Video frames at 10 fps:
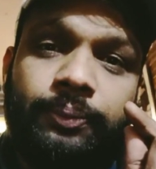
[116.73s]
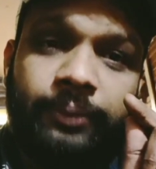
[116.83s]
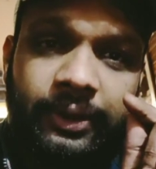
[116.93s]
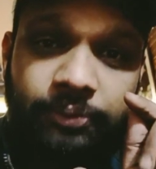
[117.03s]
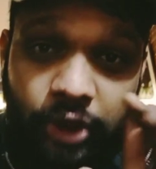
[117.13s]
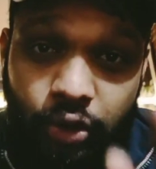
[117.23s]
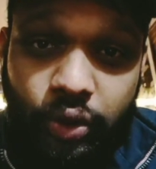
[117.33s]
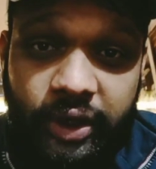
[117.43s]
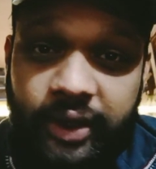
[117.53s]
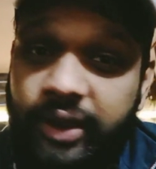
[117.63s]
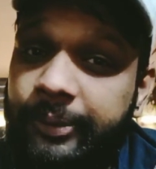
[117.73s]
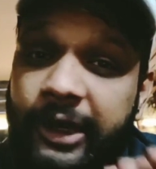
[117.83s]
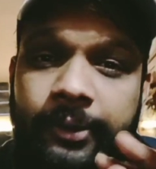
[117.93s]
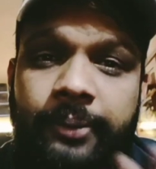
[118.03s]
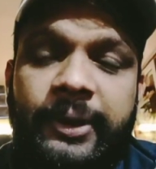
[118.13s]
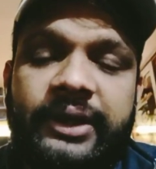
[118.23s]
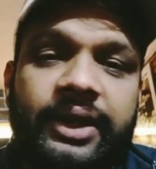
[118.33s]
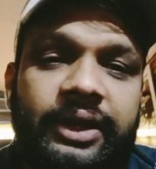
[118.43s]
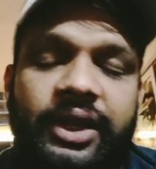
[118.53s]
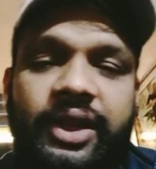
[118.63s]
मतलब चल्लू करने से पहले मैं
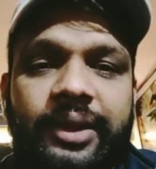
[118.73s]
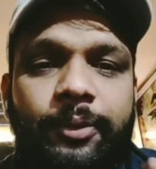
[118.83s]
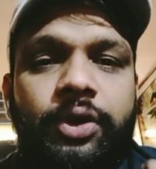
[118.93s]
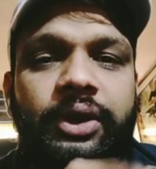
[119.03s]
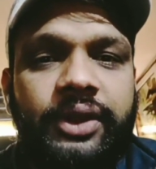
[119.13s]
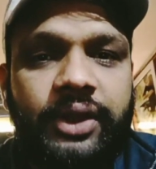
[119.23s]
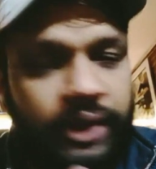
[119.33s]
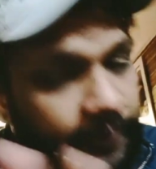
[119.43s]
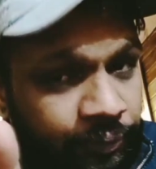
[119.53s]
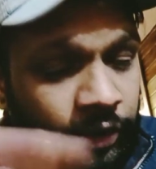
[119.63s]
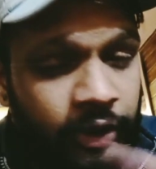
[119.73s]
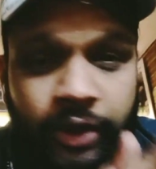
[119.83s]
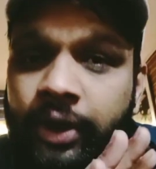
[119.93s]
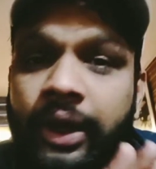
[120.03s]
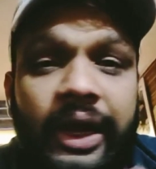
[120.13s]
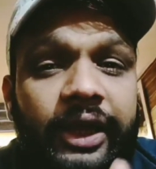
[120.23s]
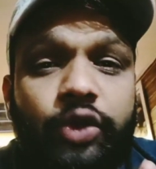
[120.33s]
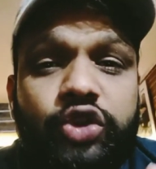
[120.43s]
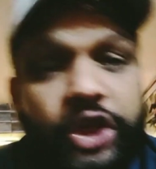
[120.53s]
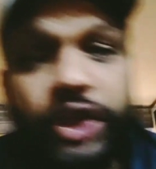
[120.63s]
बंद करता था सब और रख देता था आगे कुछ